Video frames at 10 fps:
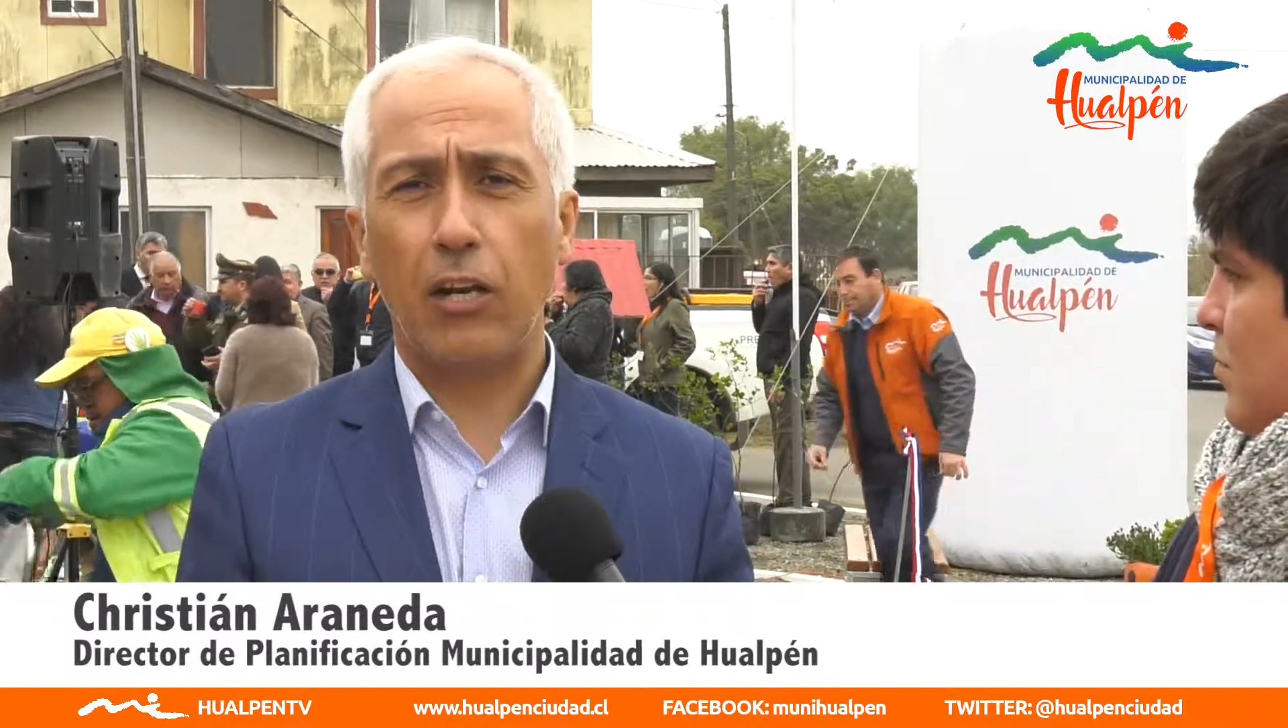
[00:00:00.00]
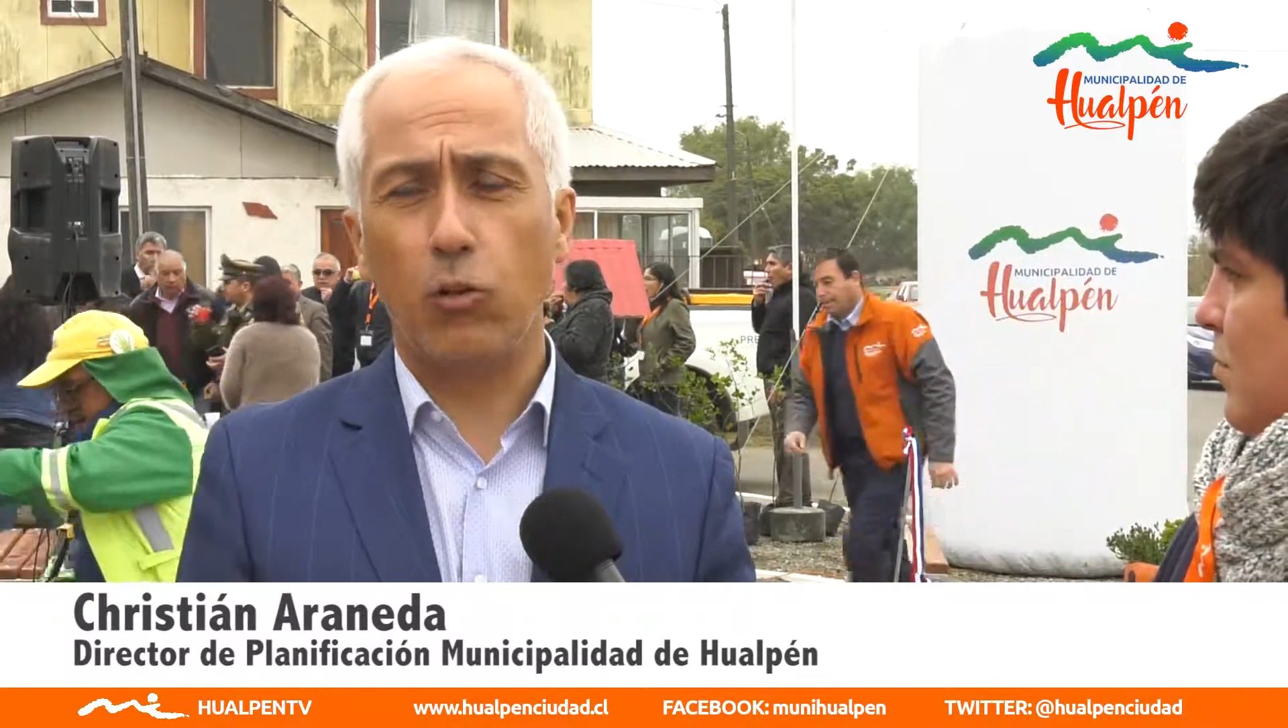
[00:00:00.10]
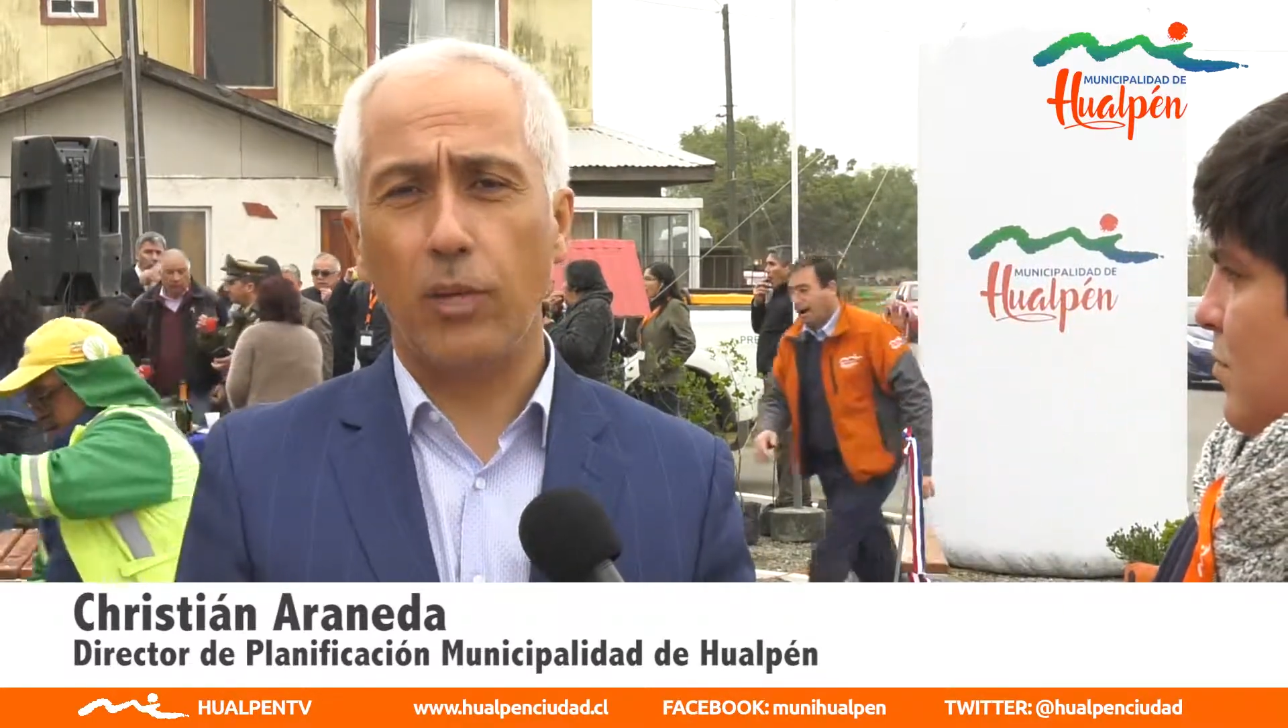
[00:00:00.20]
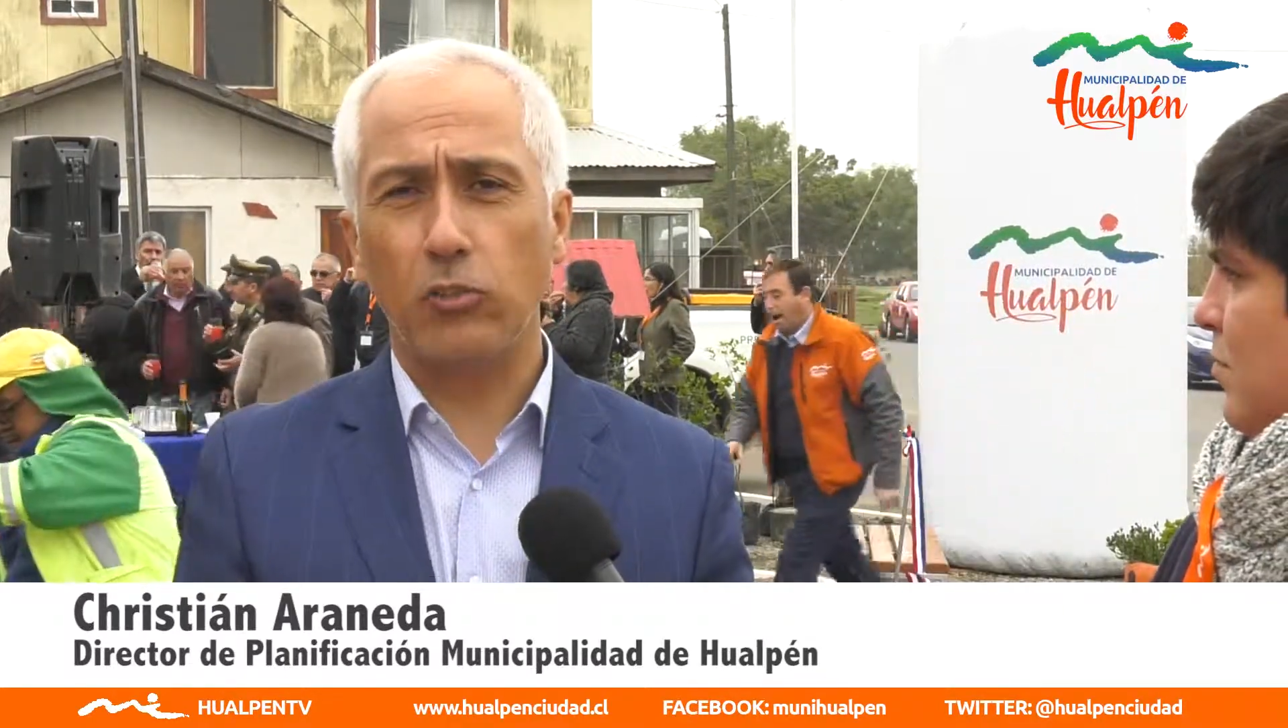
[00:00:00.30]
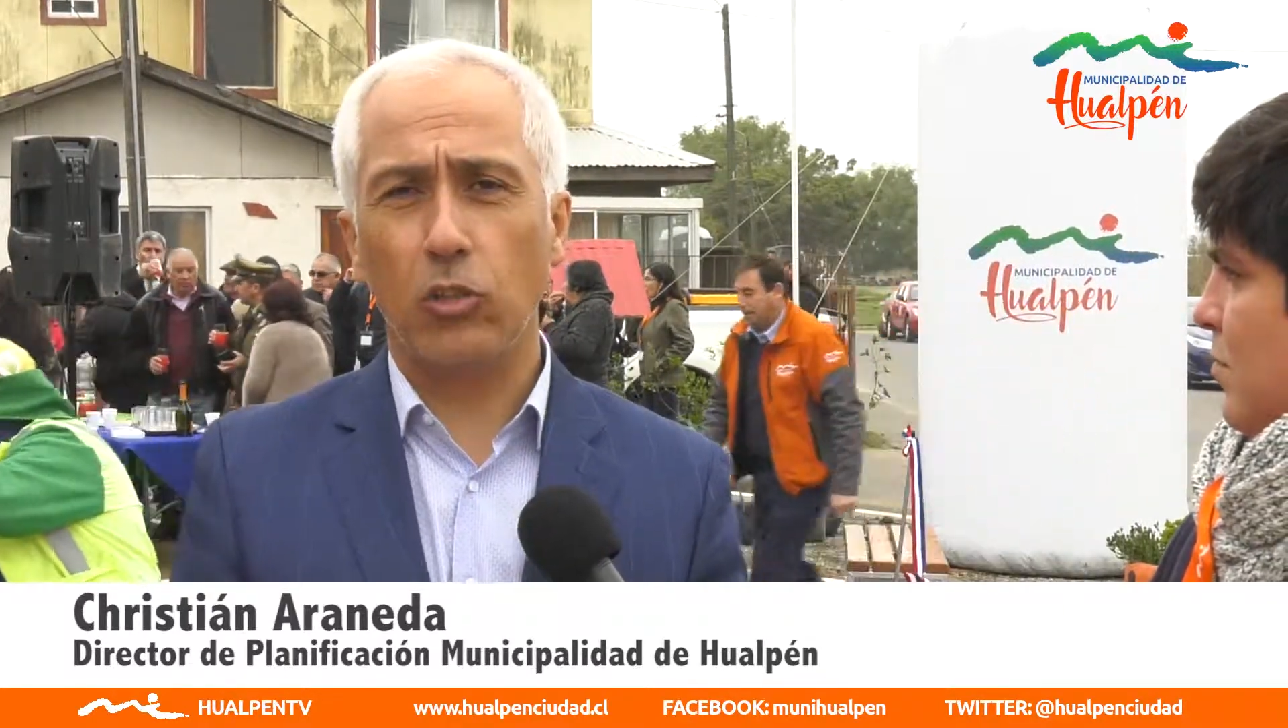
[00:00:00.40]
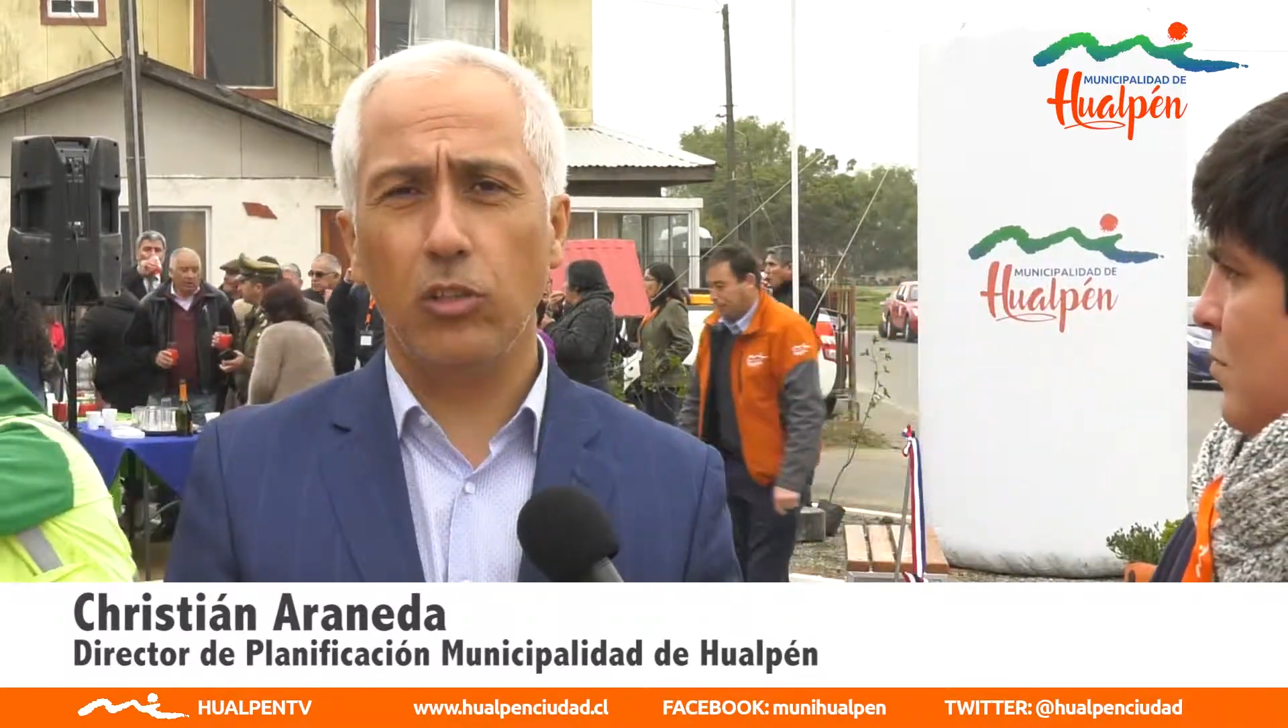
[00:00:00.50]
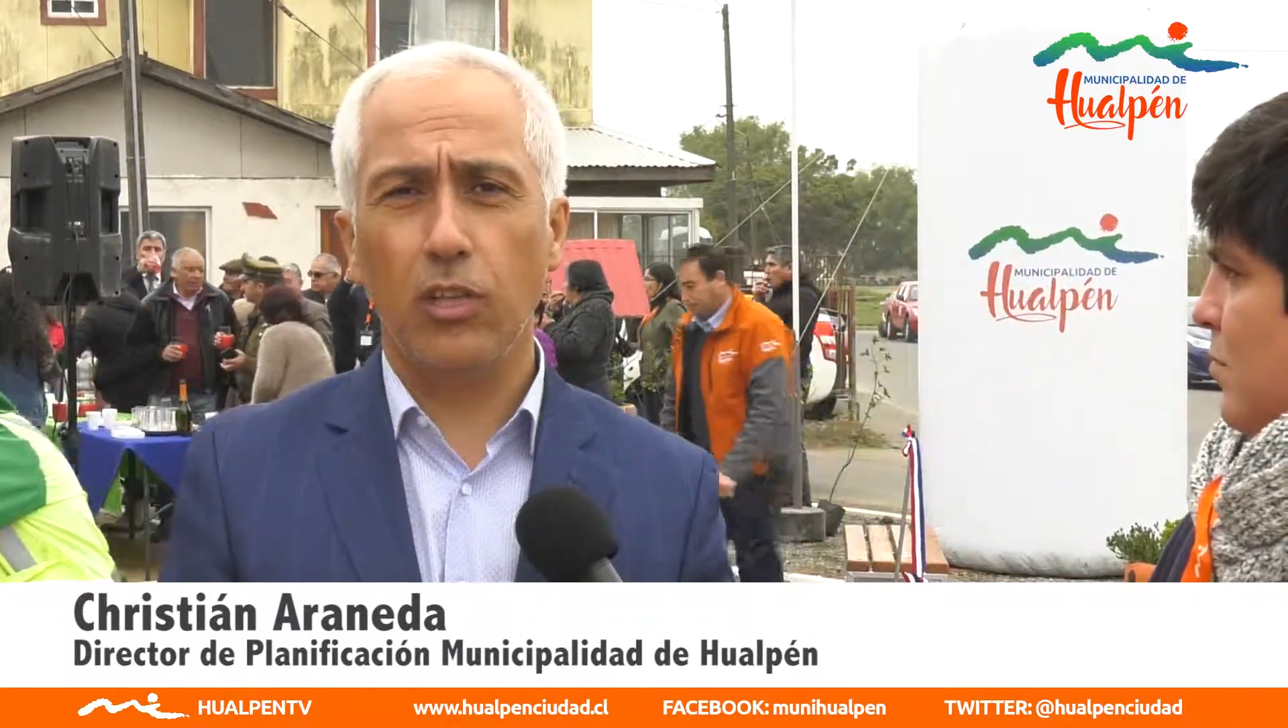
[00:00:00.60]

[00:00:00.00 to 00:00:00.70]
recuperación